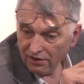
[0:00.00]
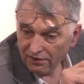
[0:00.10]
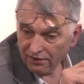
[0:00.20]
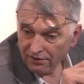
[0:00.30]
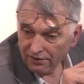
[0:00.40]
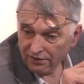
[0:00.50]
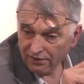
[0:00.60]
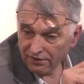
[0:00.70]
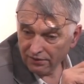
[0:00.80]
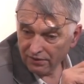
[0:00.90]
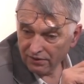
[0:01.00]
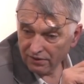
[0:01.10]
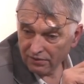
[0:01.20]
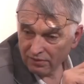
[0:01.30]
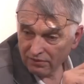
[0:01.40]
Yy
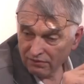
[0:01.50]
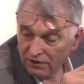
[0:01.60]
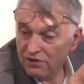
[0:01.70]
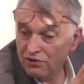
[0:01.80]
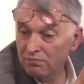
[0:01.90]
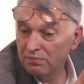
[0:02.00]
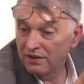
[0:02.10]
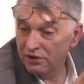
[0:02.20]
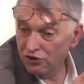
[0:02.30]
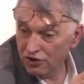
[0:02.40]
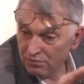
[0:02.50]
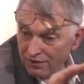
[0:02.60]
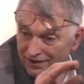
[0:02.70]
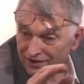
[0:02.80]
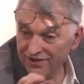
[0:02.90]
wręcz
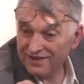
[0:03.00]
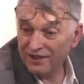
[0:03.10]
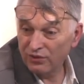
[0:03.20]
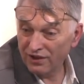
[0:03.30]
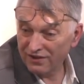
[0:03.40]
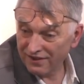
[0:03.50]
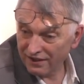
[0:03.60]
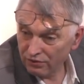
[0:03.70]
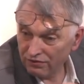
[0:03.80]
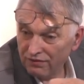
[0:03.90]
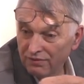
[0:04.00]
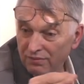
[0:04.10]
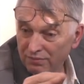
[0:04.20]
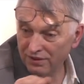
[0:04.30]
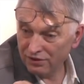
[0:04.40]
pielgrzymki z całych Stanów,
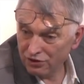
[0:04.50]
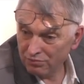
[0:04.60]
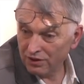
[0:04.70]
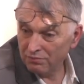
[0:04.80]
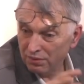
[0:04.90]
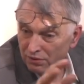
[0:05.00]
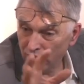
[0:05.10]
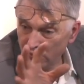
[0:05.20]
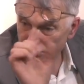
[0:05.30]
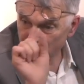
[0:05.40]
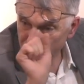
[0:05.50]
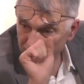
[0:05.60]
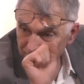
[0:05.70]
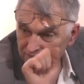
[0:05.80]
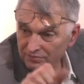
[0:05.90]
pielgrzymki
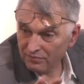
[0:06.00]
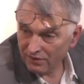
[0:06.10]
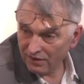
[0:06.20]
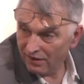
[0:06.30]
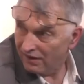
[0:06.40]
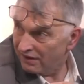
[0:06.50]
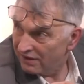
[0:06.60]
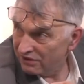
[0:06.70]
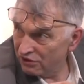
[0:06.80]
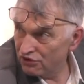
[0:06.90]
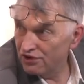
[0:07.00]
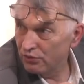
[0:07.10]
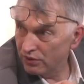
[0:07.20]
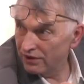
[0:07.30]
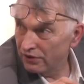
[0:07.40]
polonusów,
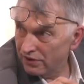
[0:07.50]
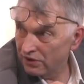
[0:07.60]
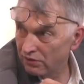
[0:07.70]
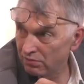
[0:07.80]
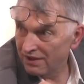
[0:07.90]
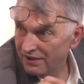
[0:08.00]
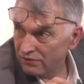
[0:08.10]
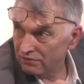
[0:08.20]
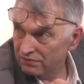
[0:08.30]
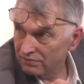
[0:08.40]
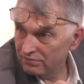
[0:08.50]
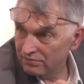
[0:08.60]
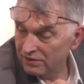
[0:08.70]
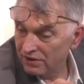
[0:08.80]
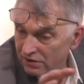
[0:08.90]
jeździły do tych obrazów.
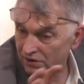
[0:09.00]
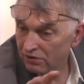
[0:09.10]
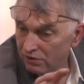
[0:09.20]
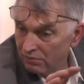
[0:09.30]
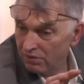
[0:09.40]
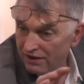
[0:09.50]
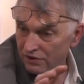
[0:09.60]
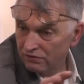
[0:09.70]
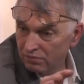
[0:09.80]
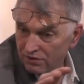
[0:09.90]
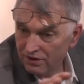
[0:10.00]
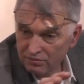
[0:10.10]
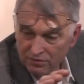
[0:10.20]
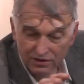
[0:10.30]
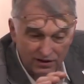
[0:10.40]
Mhm. Nie tylko do obrazów, bo
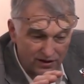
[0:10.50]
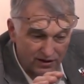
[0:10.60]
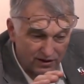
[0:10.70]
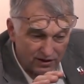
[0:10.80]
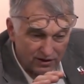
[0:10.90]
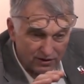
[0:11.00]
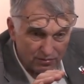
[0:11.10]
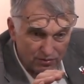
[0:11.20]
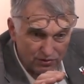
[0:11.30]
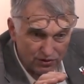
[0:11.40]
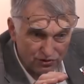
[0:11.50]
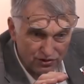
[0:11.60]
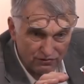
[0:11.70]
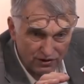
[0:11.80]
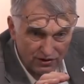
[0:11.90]
tam było
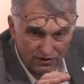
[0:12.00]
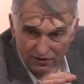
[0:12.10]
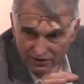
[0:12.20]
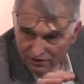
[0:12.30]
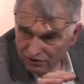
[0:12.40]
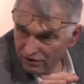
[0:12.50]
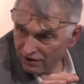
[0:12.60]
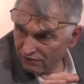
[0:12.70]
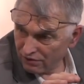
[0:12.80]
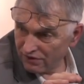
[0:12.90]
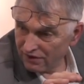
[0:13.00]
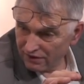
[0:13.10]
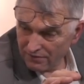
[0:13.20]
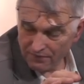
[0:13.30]
jeszcze wiele innych ciekawostek,